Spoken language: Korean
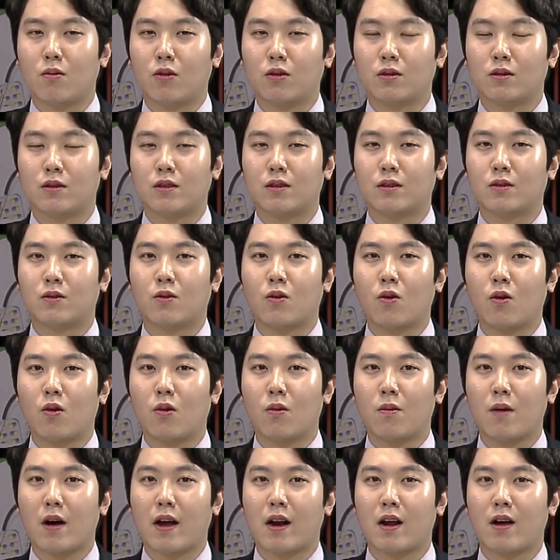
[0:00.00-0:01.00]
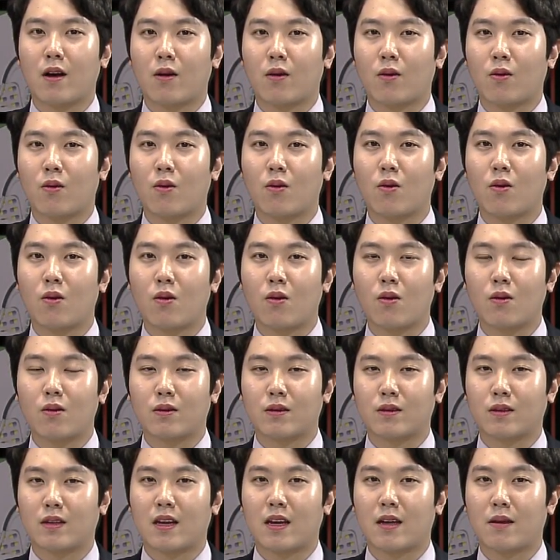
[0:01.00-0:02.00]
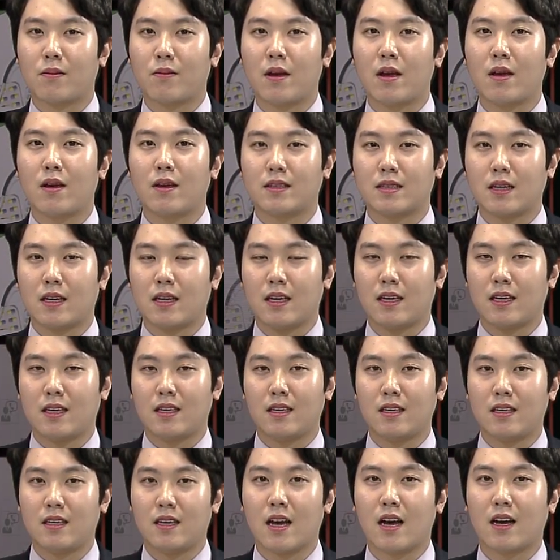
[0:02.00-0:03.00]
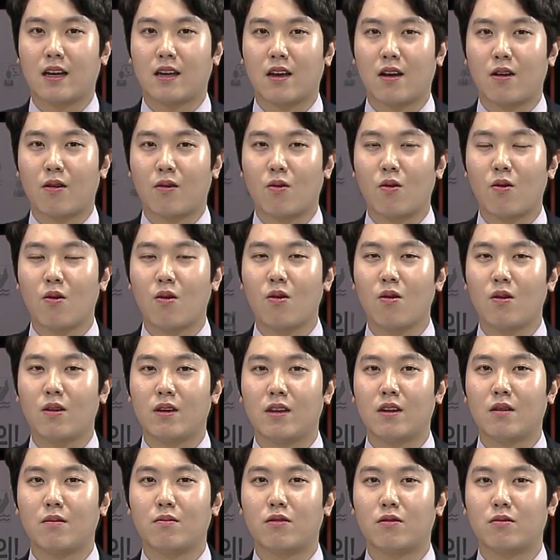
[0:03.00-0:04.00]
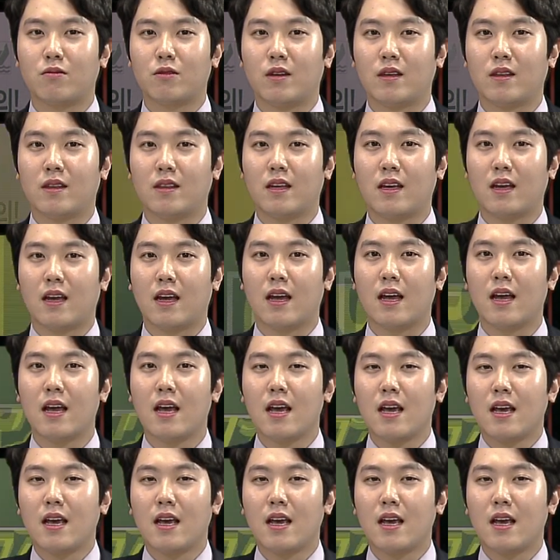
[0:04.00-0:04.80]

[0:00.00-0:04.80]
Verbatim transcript: 뭐 듣고 말하고 그 다음에 이제 이야기하고 이런 부분인데